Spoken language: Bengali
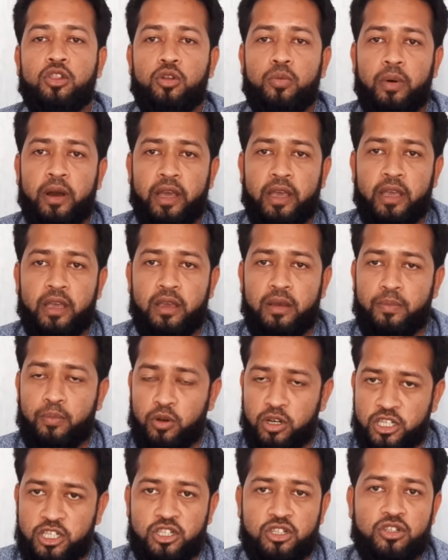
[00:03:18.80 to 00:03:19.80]
দুবাই
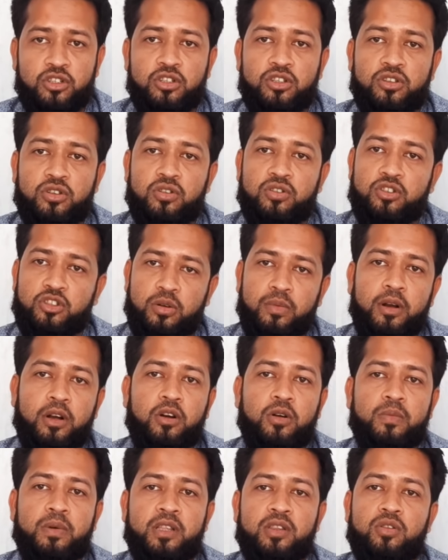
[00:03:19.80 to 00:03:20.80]
পুলিশ স্টেশনে যখন জমা
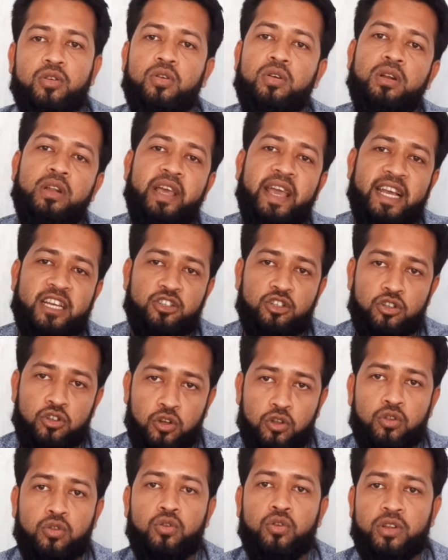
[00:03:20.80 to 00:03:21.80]
করবেন তখন একশো
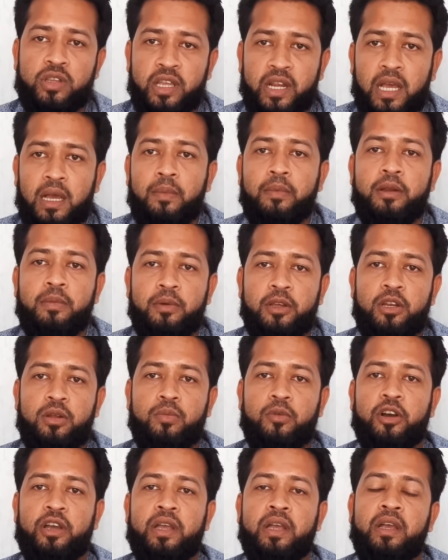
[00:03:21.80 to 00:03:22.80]
সত্তর দেড়হামের
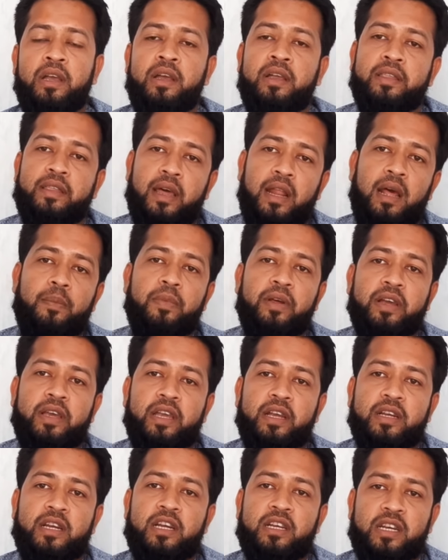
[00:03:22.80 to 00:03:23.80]
বিনিময়ে তারা
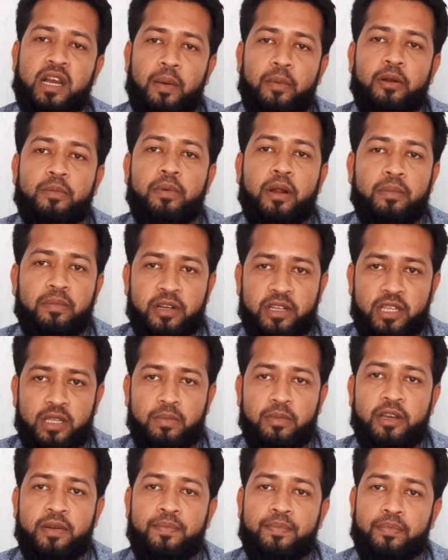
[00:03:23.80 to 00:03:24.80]
আপনাকে একটা ট্রাভেল পারমিট
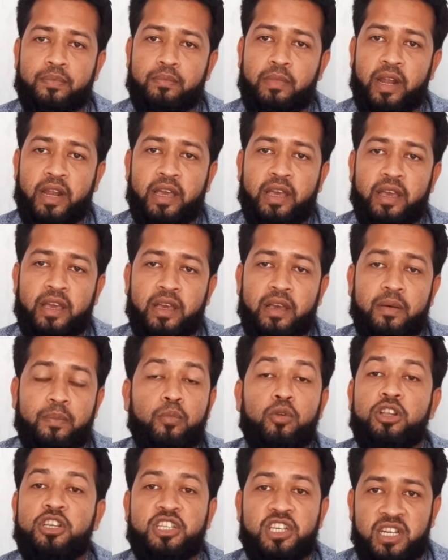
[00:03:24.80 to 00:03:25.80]
দিবে মানে
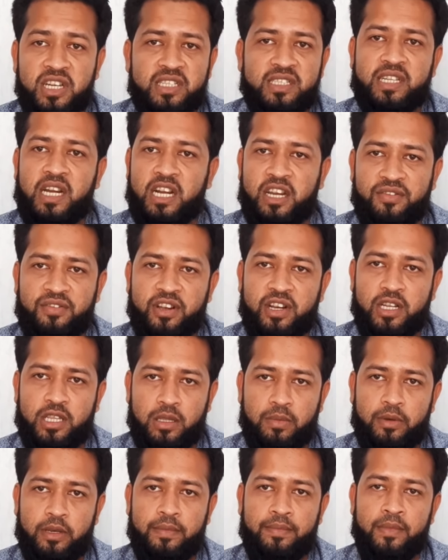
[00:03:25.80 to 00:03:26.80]
পুলিশ ক্লিয়ারেন্স সার্টিফিকেট
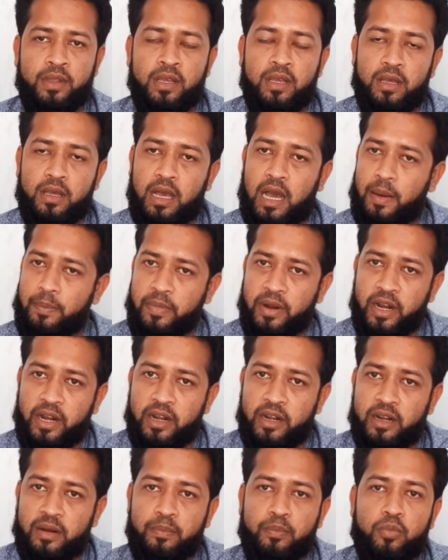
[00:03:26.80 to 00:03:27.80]
দিবে
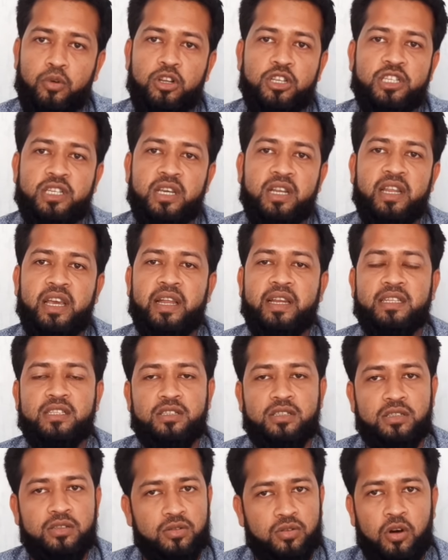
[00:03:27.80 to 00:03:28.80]
আপনার পুলিশ
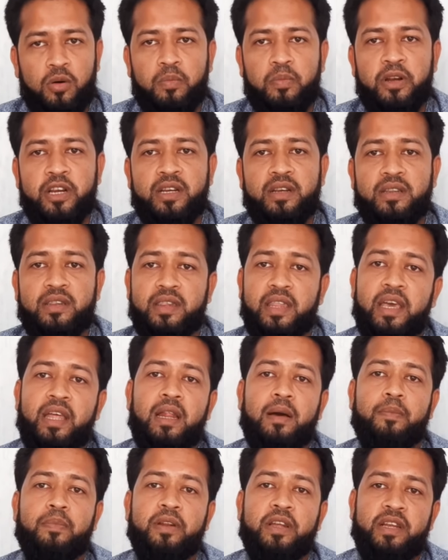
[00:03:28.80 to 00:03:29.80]
ক্লিয়ারেন্স কমপ্লিট
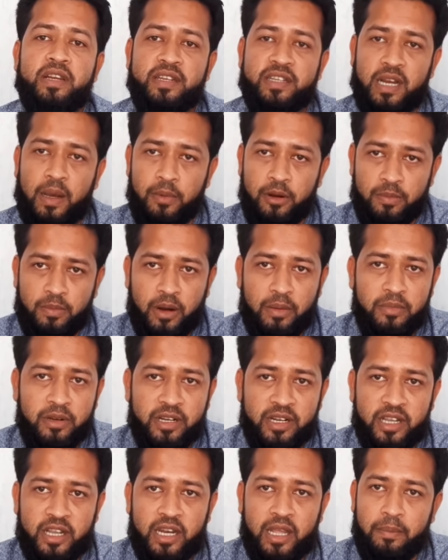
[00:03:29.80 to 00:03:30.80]
দেন আপনি ট্রাভেল
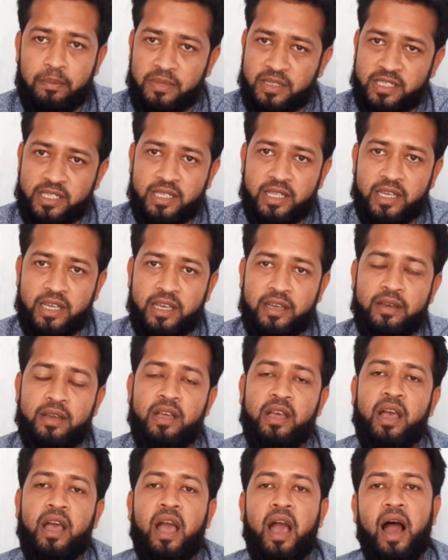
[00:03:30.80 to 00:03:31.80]
পারমিট নেন এমবেসি থেকে
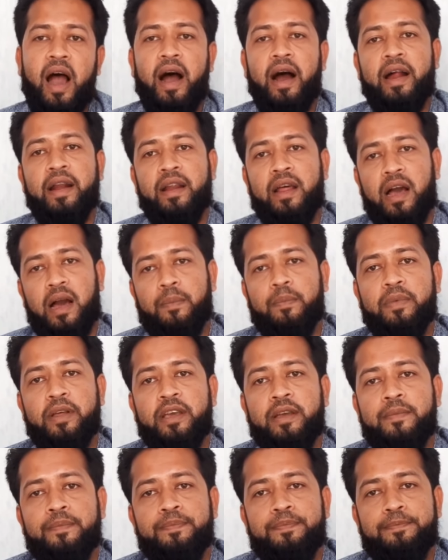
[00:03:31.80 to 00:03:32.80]
আর আপনি